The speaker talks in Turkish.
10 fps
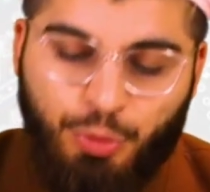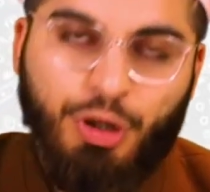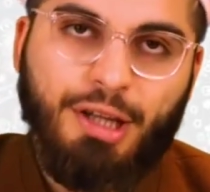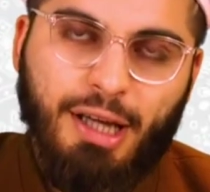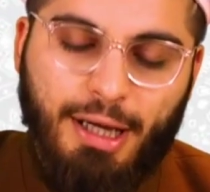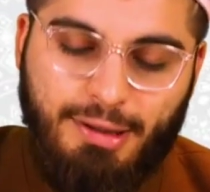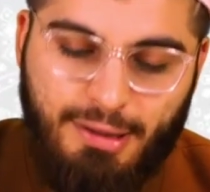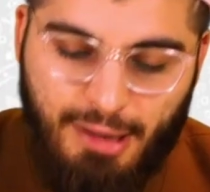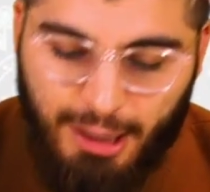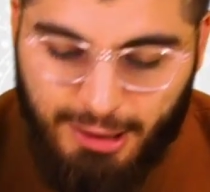Burayı da
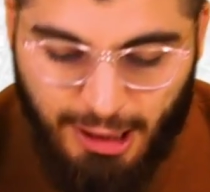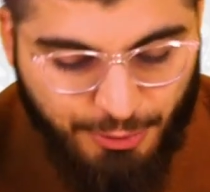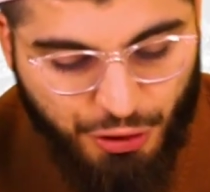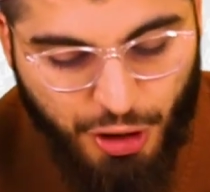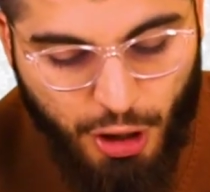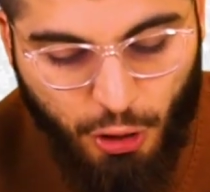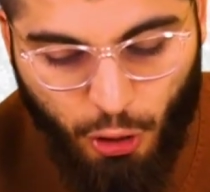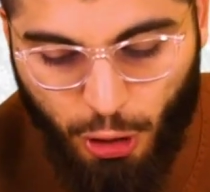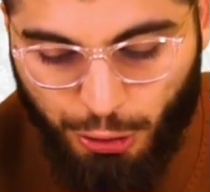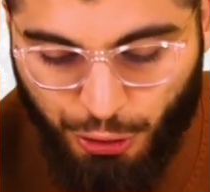size aktarmış
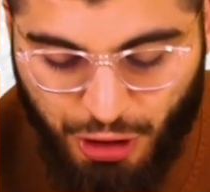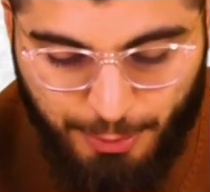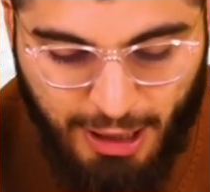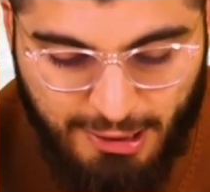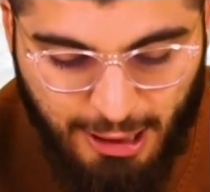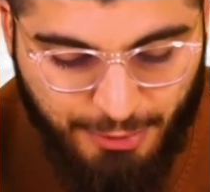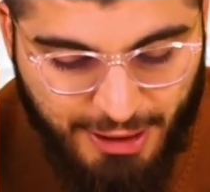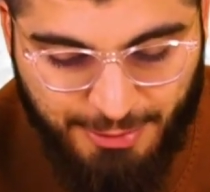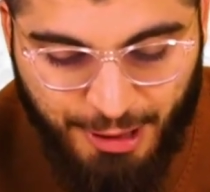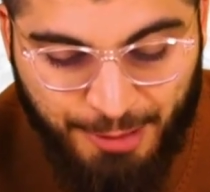olduk Cebra Aleyhisselam'ın
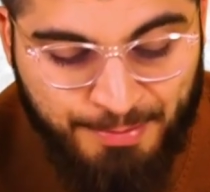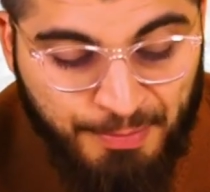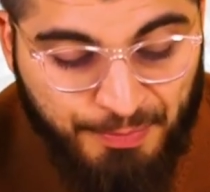ismini.